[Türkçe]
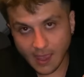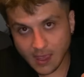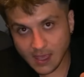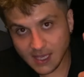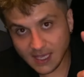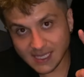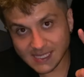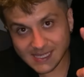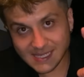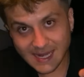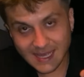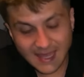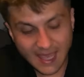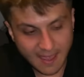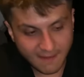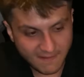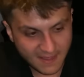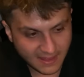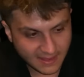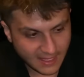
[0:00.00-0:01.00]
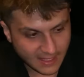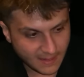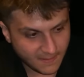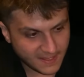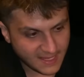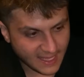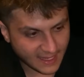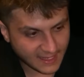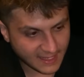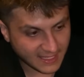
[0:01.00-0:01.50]
İkisine de evet dedi
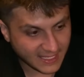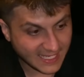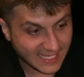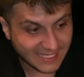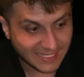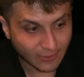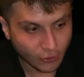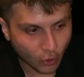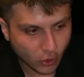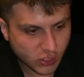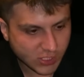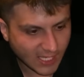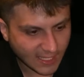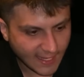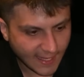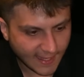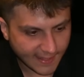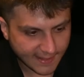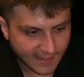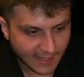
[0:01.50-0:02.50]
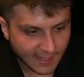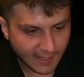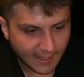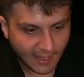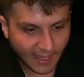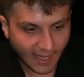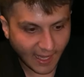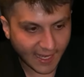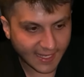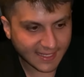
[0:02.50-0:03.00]
bir dakika. Gizli dosyalar.
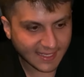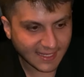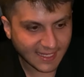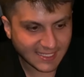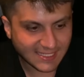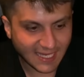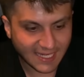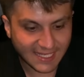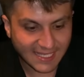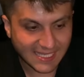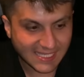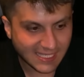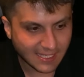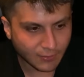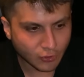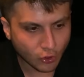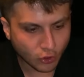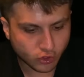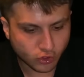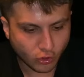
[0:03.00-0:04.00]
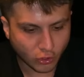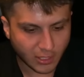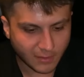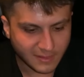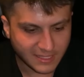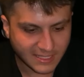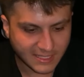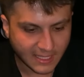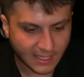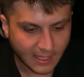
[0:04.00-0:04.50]
Arkadaşlar gizli bir dosya
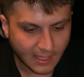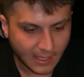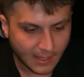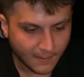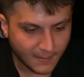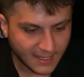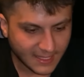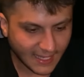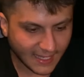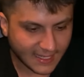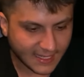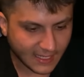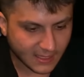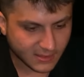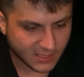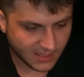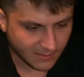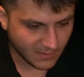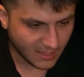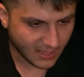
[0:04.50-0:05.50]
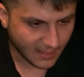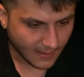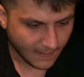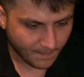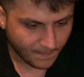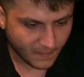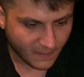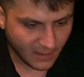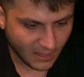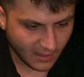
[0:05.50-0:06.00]
olabilir. Bir dakika şimdi.
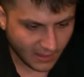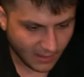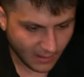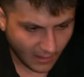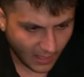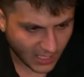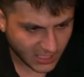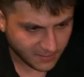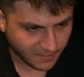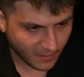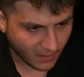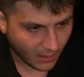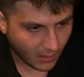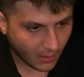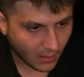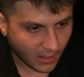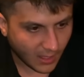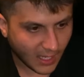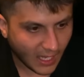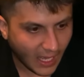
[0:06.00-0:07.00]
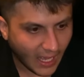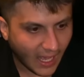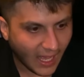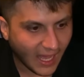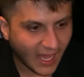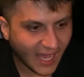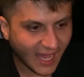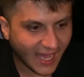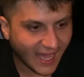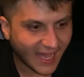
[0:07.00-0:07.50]
E, aç Aha.
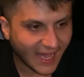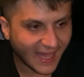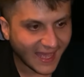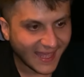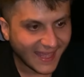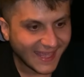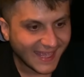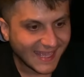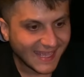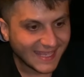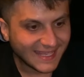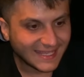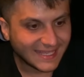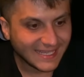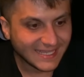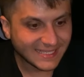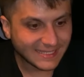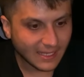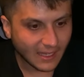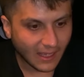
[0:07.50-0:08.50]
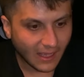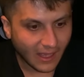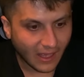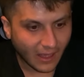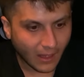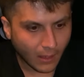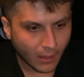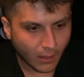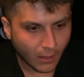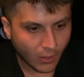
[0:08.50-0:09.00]
Giz...
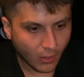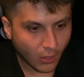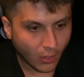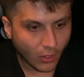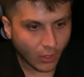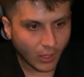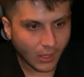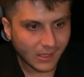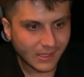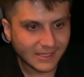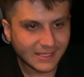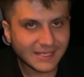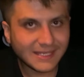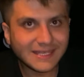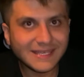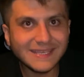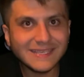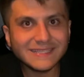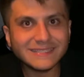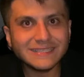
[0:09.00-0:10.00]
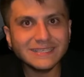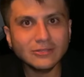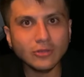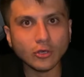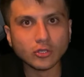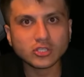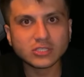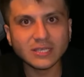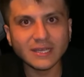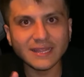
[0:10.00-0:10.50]
Gizli
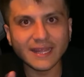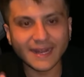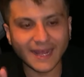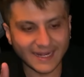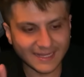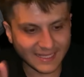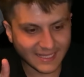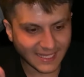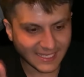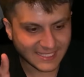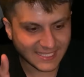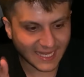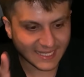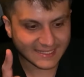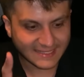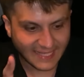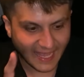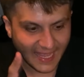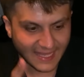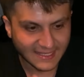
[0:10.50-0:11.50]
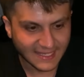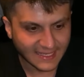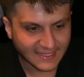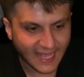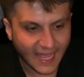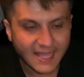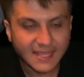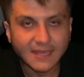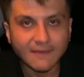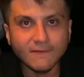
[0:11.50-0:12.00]
dosyalar arkadaşlar. Tenge
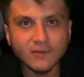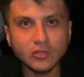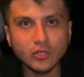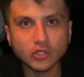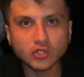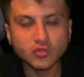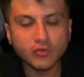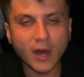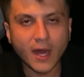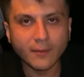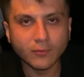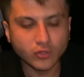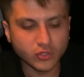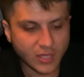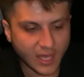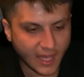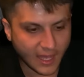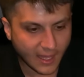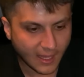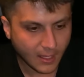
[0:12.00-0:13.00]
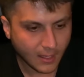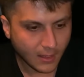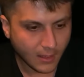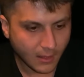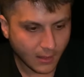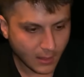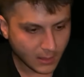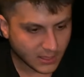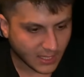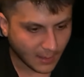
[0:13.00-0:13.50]
tenge videosu var burada.
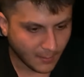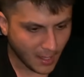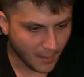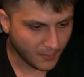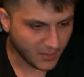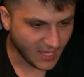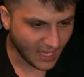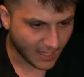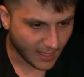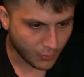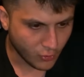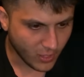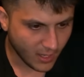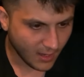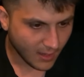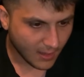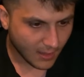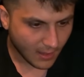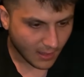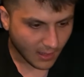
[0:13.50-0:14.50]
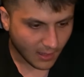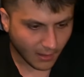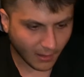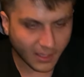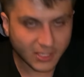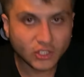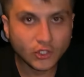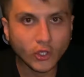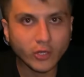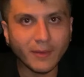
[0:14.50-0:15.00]
Tamam bir dakika bu ne?
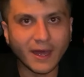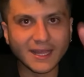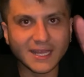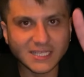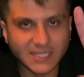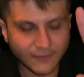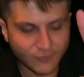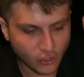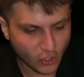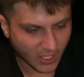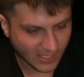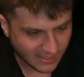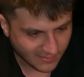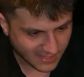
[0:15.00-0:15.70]
Açıyorum arkadaşlar video hazır